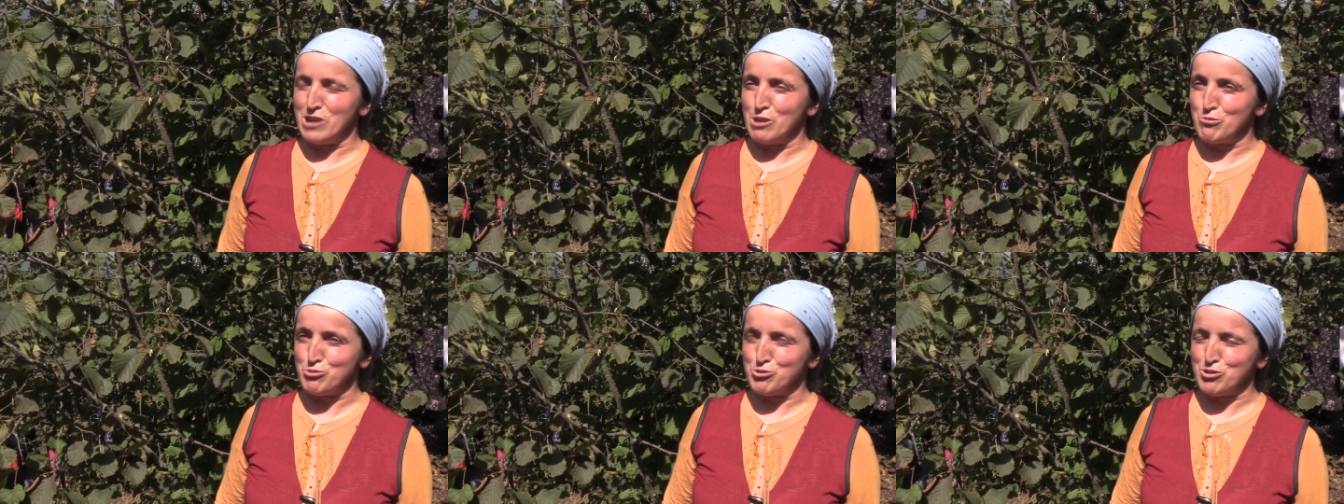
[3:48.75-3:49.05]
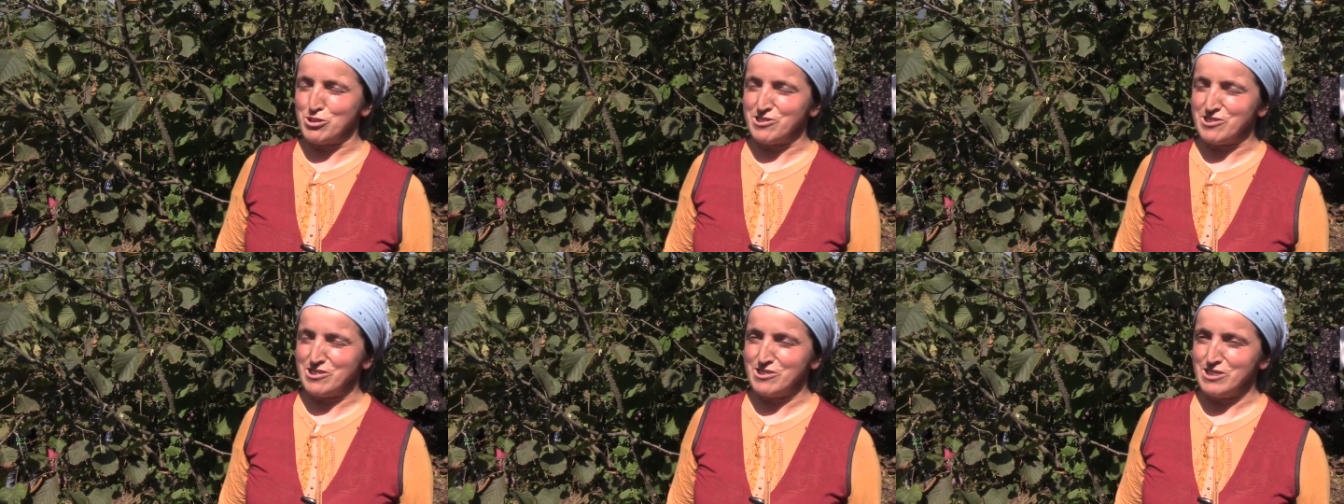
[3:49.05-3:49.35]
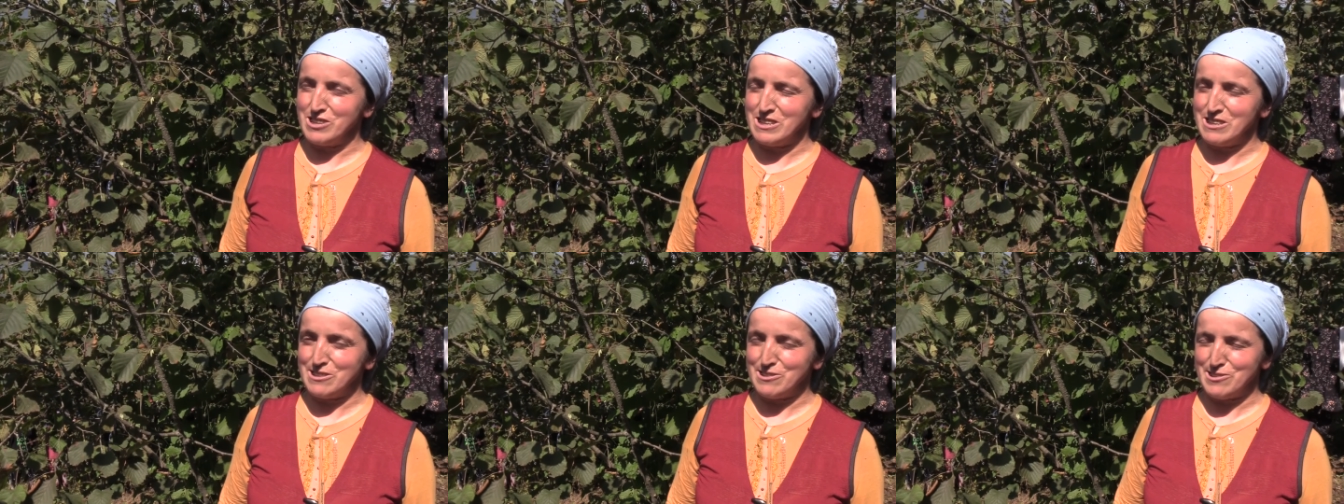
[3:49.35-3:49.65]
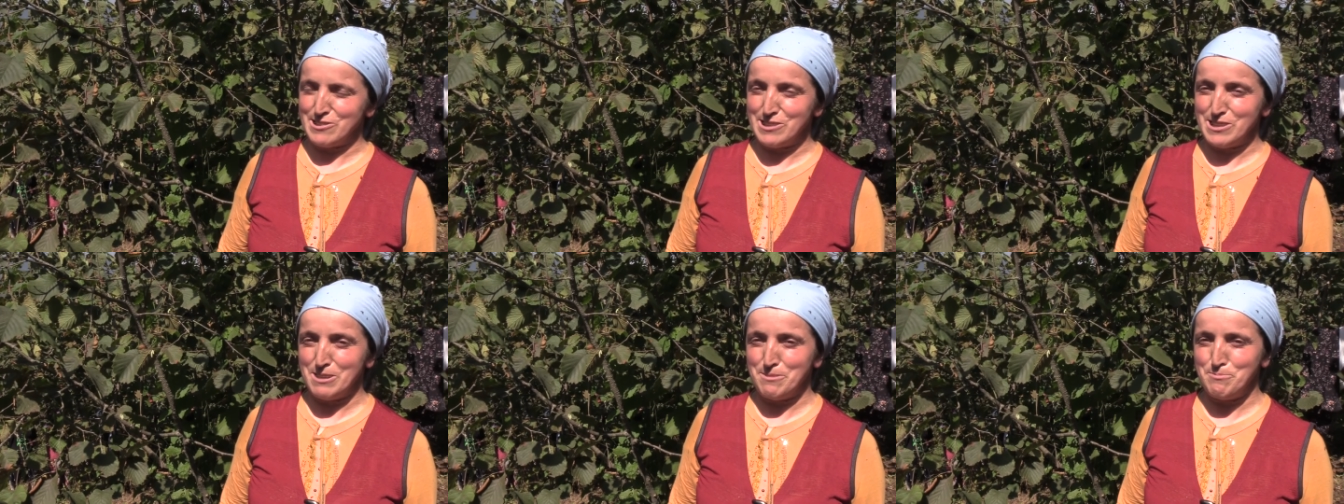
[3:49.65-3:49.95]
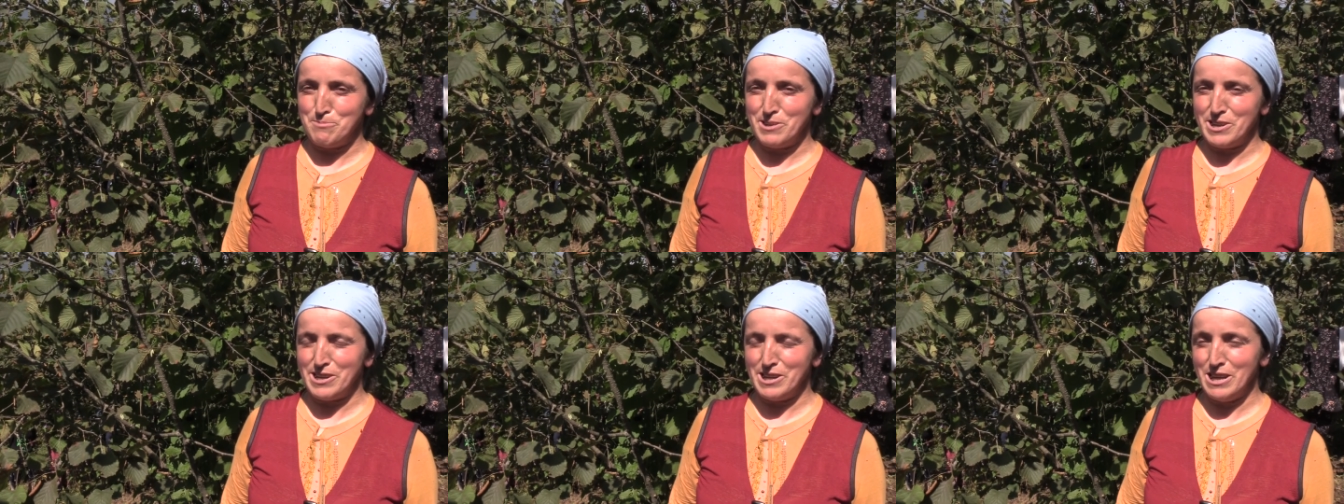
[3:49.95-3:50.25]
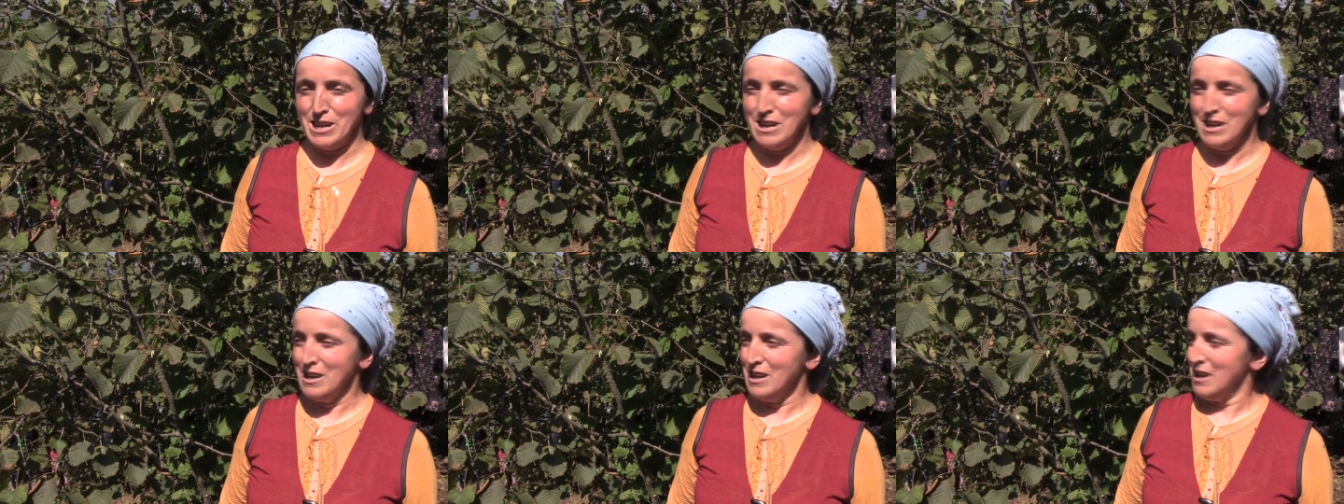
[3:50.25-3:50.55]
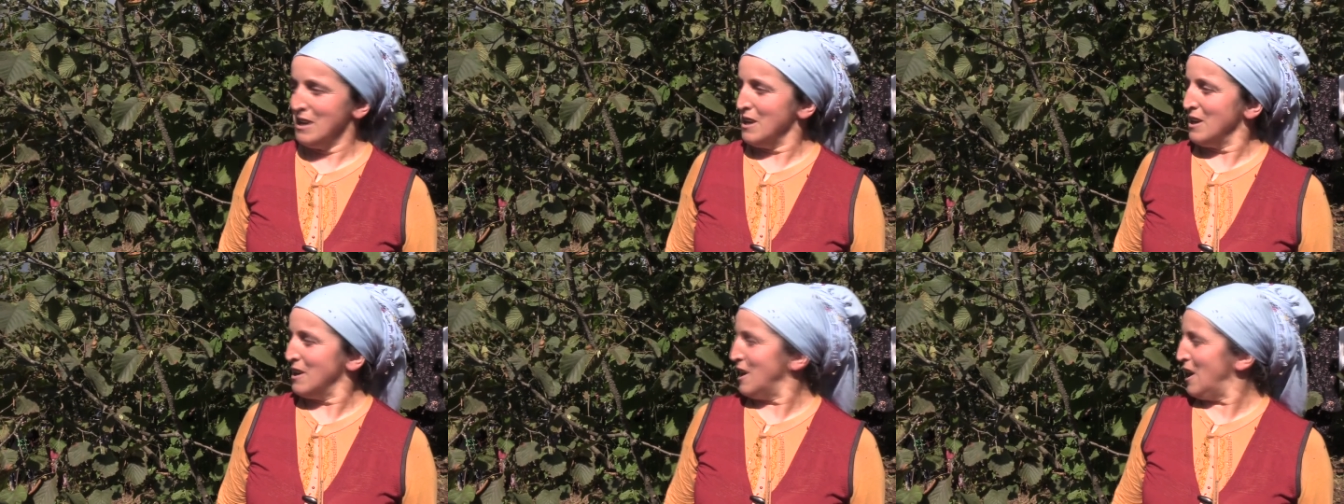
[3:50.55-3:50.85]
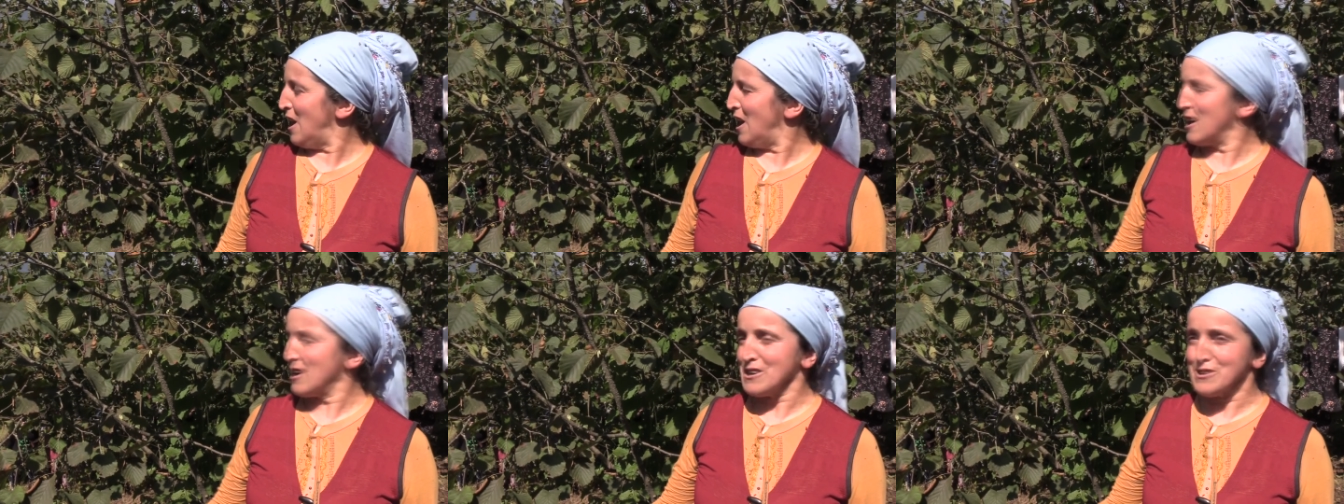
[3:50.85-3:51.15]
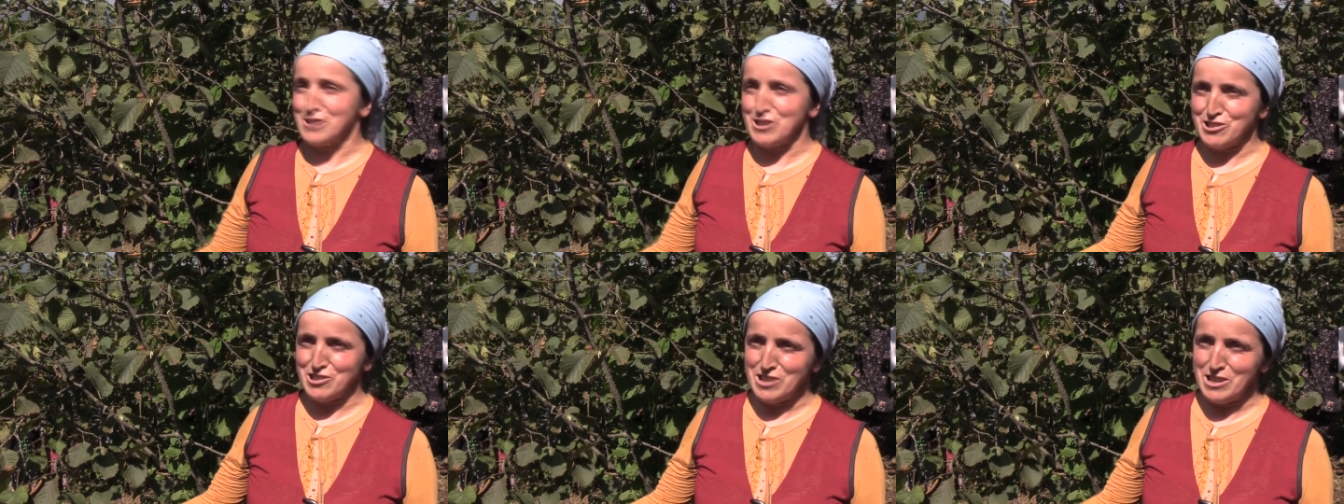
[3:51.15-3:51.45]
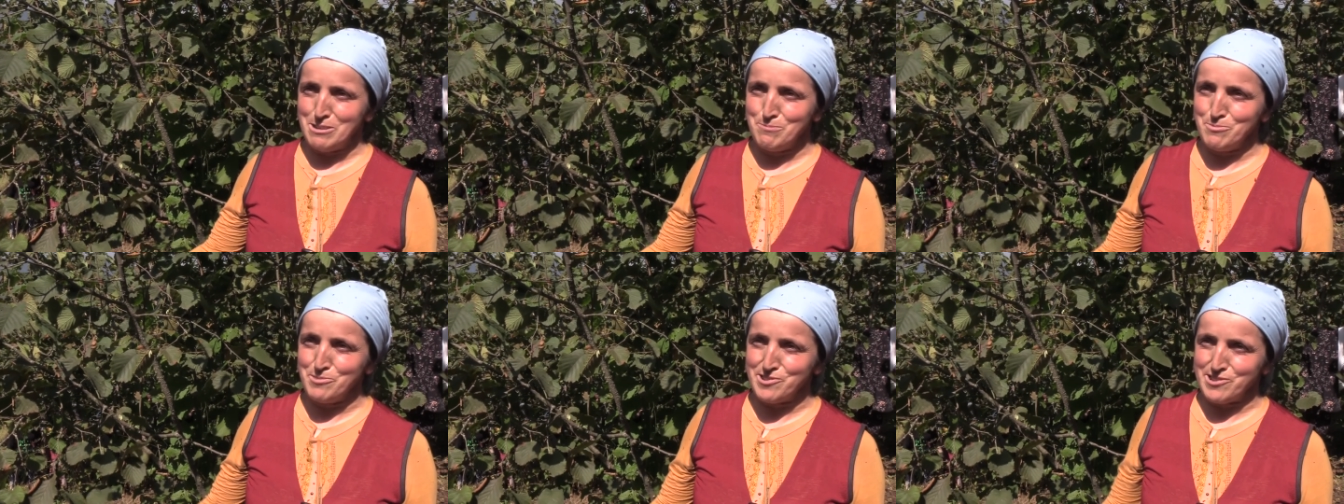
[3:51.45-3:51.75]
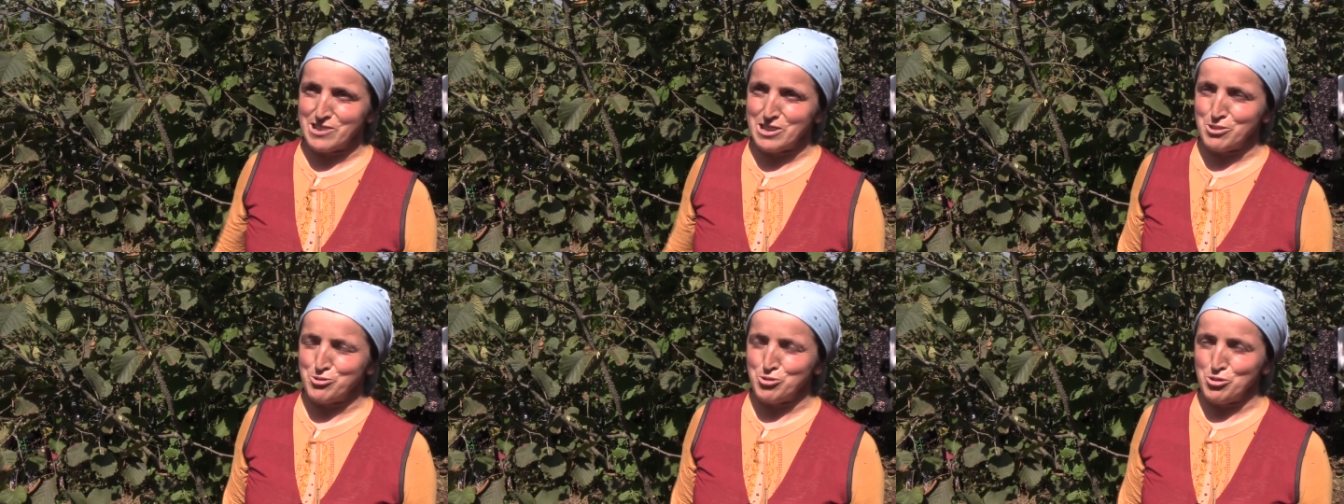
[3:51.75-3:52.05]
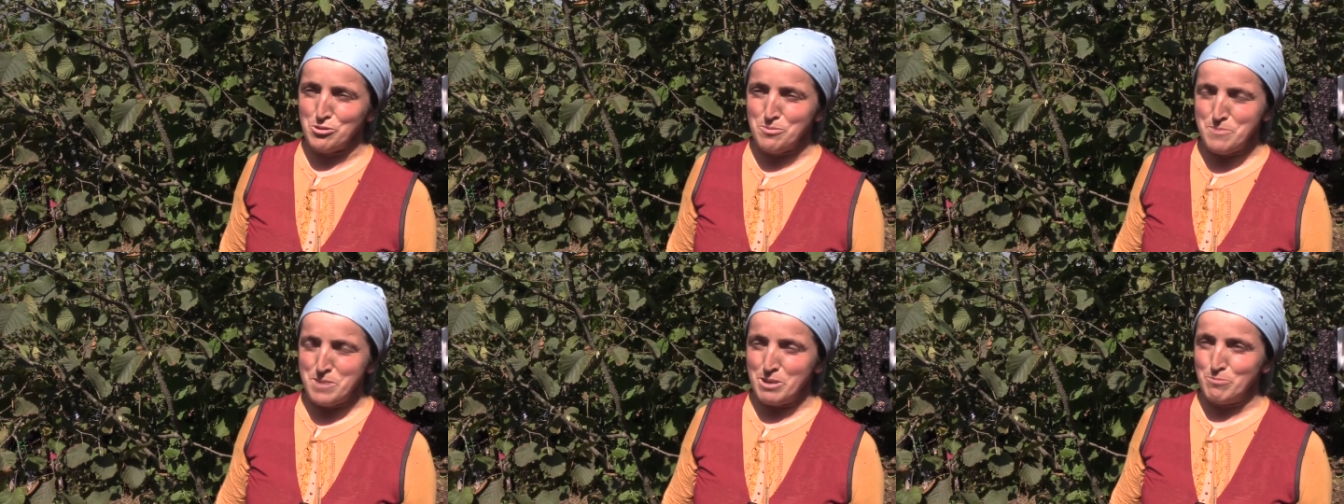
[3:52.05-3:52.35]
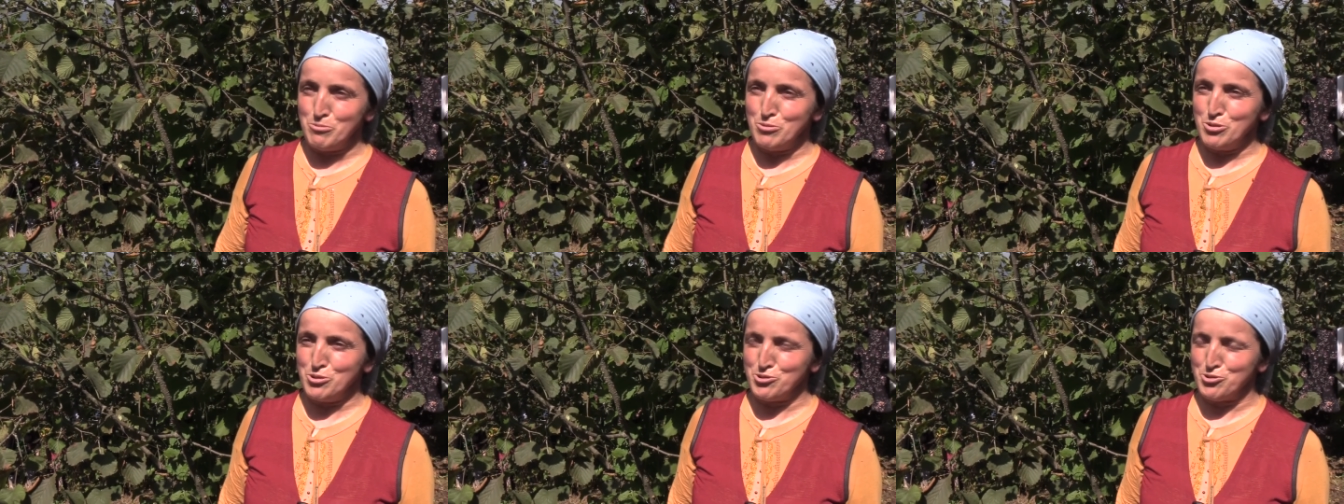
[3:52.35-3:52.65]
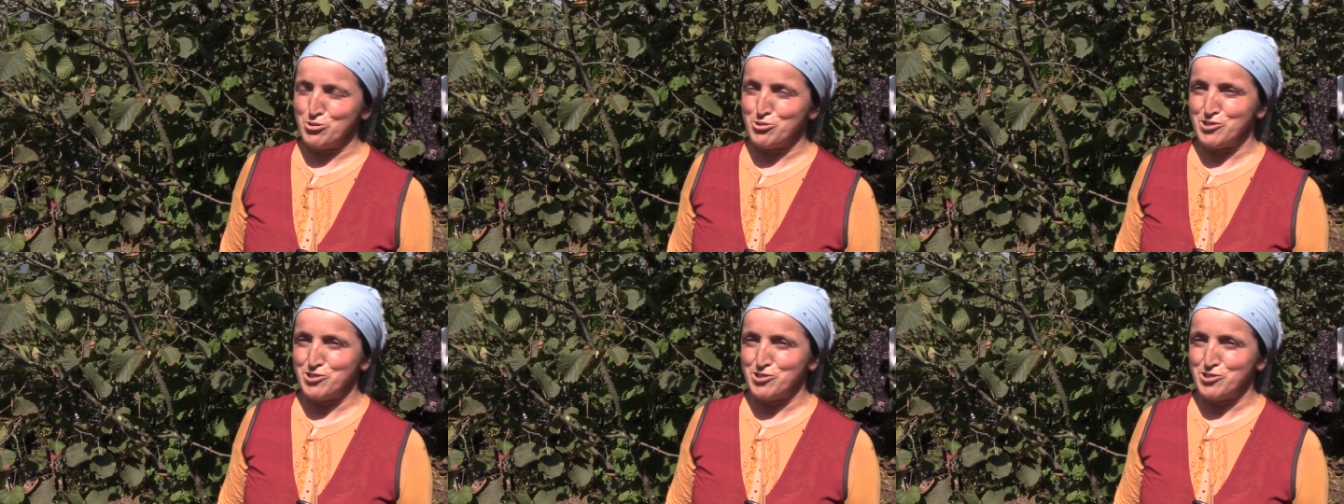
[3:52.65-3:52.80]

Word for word: Ağustos 7'sinden beri Arkadaşlarımızla çok memnunuz.